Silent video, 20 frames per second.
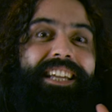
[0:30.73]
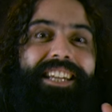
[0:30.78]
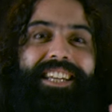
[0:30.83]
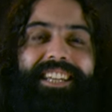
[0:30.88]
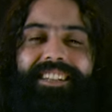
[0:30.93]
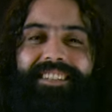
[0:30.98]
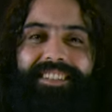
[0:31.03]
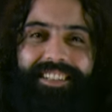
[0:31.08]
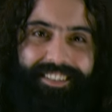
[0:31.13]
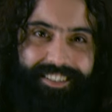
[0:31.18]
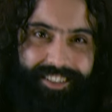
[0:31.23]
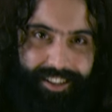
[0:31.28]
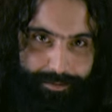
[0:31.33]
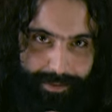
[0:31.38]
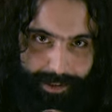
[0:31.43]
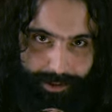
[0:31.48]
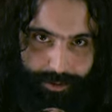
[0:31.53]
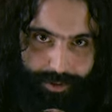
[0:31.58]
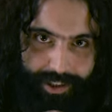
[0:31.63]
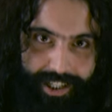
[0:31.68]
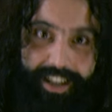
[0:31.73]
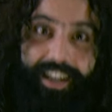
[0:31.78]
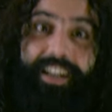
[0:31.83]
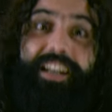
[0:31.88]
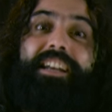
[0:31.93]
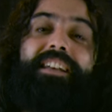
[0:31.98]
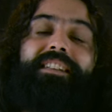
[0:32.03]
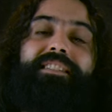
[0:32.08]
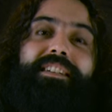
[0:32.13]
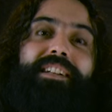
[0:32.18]
Isso é ser maluca.
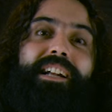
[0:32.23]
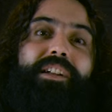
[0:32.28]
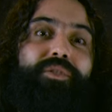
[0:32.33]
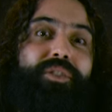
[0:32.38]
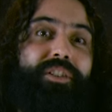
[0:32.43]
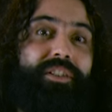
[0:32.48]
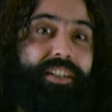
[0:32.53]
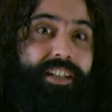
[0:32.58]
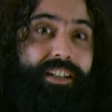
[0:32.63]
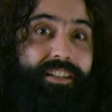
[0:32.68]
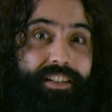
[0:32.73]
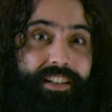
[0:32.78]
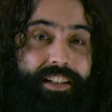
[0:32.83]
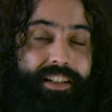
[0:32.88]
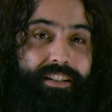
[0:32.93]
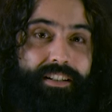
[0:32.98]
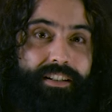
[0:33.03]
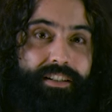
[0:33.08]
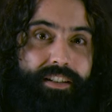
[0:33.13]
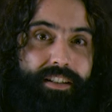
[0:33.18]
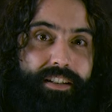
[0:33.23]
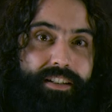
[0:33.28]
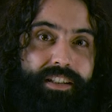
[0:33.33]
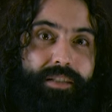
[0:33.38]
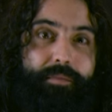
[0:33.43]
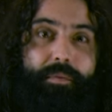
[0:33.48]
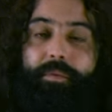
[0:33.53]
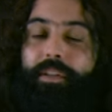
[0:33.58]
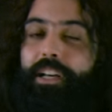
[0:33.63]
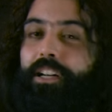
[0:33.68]
Sair à noite 15 em 15
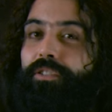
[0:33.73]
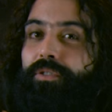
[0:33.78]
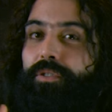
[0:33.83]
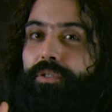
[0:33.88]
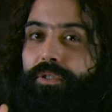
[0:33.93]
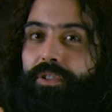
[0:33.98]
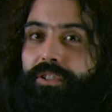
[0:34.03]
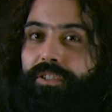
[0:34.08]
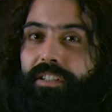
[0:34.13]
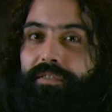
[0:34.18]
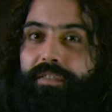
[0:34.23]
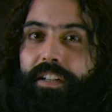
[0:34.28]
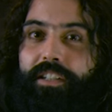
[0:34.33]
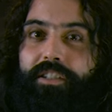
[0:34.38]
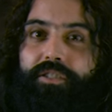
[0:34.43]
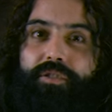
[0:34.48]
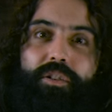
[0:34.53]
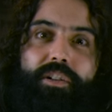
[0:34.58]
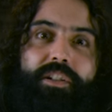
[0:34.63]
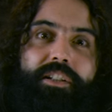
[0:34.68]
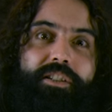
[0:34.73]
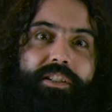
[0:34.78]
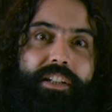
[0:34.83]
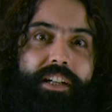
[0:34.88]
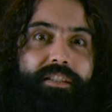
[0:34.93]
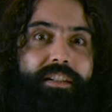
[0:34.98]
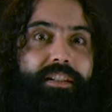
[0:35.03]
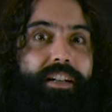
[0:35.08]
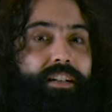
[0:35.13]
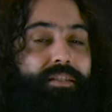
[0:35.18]
dias, embebedar-se com dois safaris escolas,
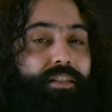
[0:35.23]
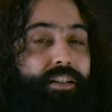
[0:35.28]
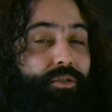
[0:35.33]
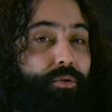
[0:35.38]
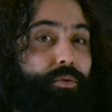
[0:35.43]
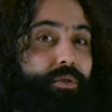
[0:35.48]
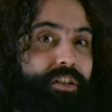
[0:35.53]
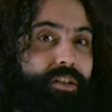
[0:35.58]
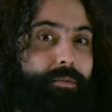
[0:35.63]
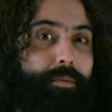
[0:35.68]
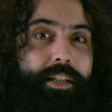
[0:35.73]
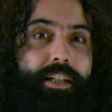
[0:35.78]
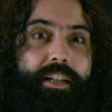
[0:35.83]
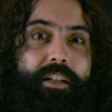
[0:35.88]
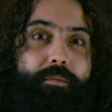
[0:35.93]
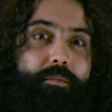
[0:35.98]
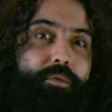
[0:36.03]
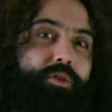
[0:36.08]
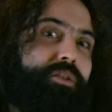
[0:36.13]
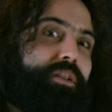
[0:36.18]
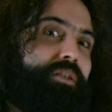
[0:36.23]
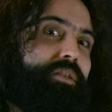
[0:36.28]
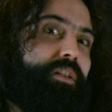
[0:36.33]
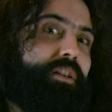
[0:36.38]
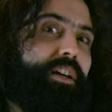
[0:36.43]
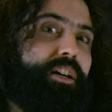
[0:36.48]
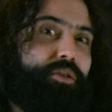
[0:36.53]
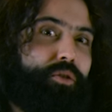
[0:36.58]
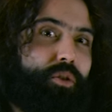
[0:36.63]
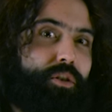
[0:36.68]
chegares a casa às 2 da manhã, depois tens
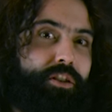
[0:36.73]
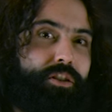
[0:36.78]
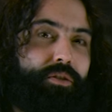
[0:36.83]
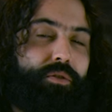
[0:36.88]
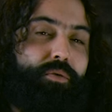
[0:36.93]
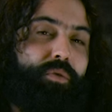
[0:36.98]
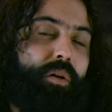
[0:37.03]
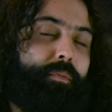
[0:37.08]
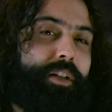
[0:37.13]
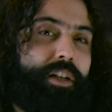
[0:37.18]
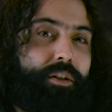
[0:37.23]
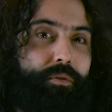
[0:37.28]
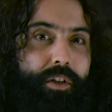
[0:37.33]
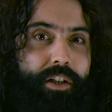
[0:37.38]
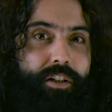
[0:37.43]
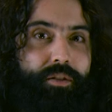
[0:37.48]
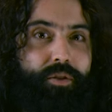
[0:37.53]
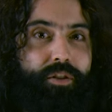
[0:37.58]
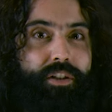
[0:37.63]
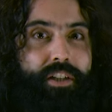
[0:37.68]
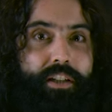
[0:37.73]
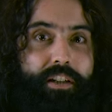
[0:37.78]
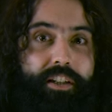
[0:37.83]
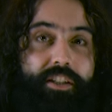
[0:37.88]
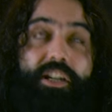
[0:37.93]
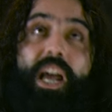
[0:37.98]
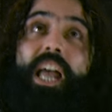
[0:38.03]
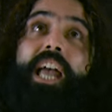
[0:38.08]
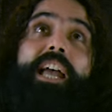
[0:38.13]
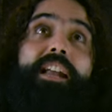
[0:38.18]
preciso às docas com a tua amiga quarentona que
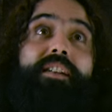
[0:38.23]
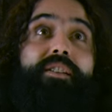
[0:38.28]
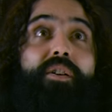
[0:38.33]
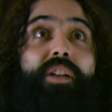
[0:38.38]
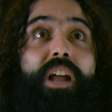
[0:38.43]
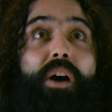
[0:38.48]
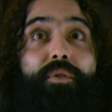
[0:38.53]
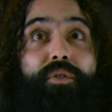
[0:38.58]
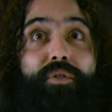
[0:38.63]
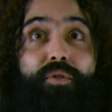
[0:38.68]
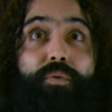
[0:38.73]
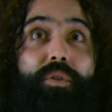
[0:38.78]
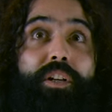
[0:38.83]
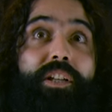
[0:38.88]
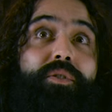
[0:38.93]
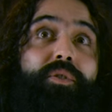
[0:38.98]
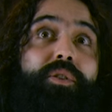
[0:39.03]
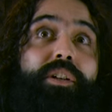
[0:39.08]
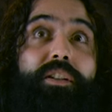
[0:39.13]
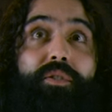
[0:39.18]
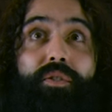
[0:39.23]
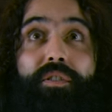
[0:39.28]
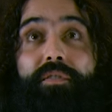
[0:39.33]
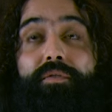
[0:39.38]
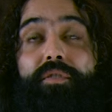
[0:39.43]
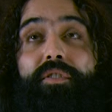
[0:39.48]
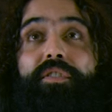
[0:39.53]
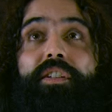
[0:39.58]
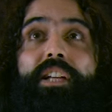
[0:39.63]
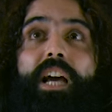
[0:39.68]
diz: Não, não, eu estou quarentona e sou
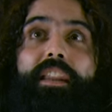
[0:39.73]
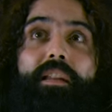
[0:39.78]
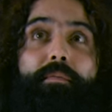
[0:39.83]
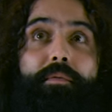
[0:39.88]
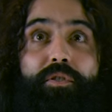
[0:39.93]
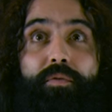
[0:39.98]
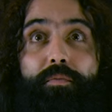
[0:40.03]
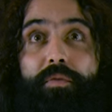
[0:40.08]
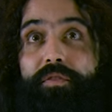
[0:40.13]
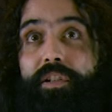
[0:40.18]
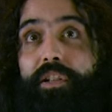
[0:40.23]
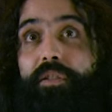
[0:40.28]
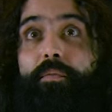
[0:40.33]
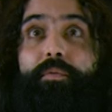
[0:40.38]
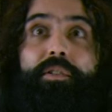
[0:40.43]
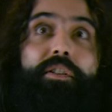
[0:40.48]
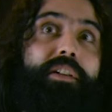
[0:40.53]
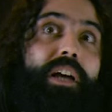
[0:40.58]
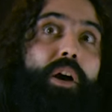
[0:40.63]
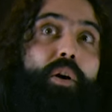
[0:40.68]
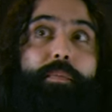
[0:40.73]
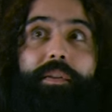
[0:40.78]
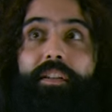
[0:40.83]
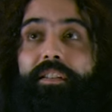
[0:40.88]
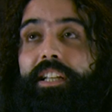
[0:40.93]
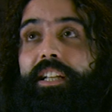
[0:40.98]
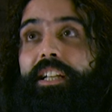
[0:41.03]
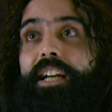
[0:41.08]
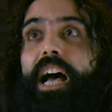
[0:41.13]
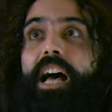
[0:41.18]
divorciada, mas não preciso, não preciso cá
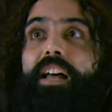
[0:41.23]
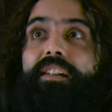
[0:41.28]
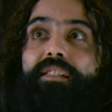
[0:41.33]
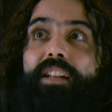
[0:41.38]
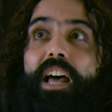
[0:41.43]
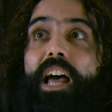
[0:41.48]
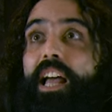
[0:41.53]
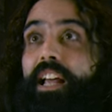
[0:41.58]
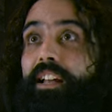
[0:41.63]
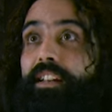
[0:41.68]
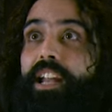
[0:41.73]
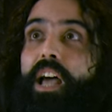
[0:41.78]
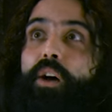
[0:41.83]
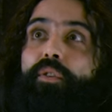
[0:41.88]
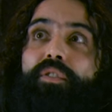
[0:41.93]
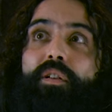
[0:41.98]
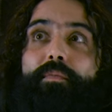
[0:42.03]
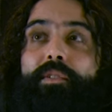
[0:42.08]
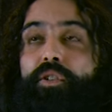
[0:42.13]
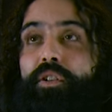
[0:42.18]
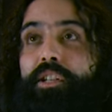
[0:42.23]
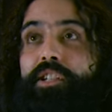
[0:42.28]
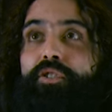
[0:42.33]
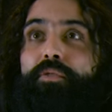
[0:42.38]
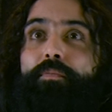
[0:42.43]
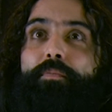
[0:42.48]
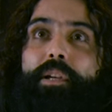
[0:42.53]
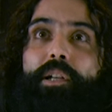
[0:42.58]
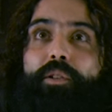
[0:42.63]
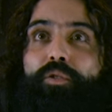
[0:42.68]
homens em casa. Não, os homens só
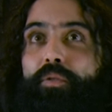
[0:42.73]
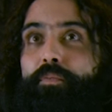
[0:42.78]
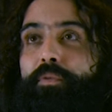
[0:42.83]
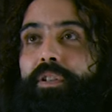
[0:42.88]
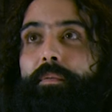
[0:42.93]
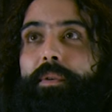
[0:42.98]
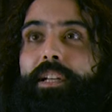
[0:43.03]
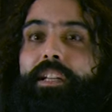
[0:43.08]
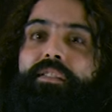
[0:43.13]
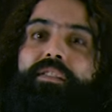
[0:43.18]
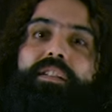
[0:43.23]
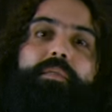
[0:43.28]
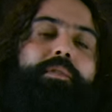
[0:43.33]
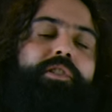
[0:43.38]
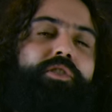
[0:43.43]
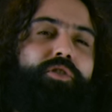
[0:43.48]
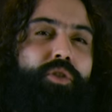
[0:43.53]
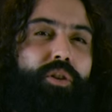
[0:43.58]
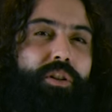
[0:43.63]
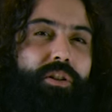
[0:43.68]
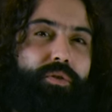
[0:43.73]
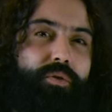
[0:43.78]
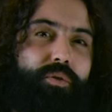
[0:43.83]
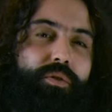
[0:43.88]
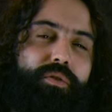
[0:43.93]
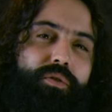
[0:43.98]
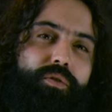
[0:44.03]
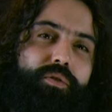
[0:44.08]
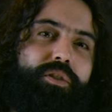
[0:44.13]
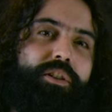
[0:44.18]
deixam pelo, estou muito bem assim, mas que chora
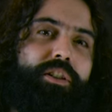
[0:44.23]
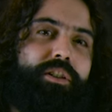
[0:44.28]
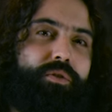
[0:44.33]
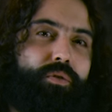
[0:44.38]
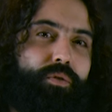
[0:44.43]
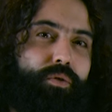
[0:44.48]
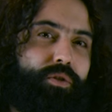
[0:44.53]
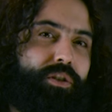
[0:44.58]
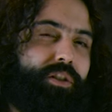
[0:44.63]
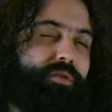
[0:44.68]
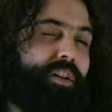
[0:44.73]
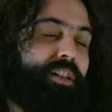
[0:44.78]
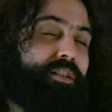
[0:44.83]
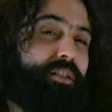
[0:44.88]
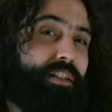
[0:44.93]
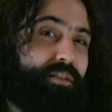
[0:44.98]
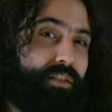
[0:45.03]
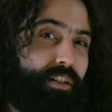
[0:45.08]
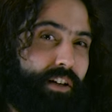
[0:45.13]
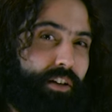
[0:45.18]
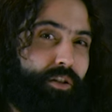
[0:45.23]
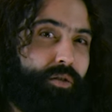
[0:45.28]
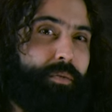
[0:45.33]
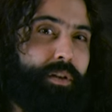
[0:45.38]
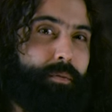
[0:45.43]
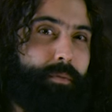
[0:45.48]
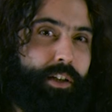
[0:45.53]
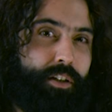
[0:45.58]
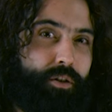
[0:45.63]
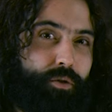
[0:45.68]
todos os dias no duche e faz sexo anal no
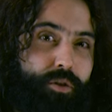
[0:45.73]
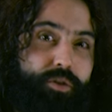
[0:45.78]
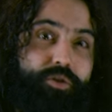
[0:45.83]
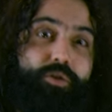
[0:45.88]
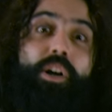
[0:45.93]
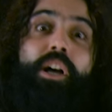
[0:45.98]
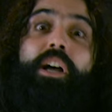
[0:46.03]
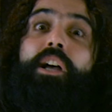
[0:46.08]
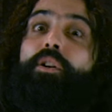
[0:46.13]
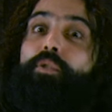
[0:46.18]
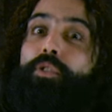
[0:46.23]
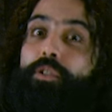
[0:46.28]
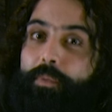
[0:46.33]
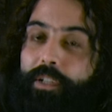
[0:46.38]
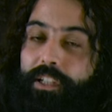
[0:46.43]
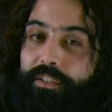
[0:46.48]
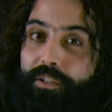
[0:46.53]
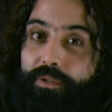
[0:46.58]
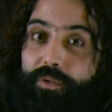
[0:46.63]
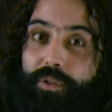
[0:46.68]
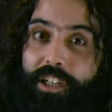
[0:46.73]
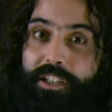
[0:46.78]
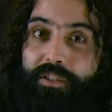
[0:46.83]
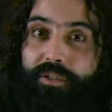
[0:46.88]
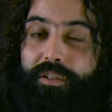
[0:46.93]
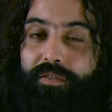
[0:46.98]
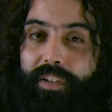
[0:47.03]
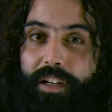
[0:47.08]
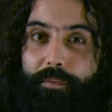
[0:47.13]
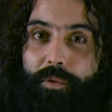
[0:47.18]
primeiro encontro, com a esperança que o
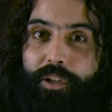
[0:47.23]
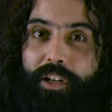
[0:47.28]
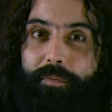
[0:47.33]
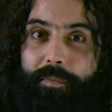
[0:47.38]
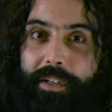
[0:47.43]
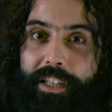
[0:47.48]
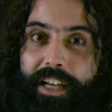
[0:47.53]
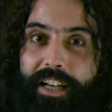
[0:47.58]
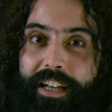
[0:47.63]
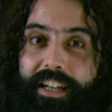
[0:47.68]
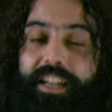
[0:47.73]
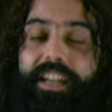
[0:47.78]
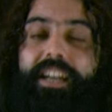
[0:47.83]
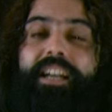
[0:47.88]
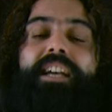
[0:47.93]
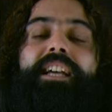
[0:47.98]
gajo não se vá embora de manhã.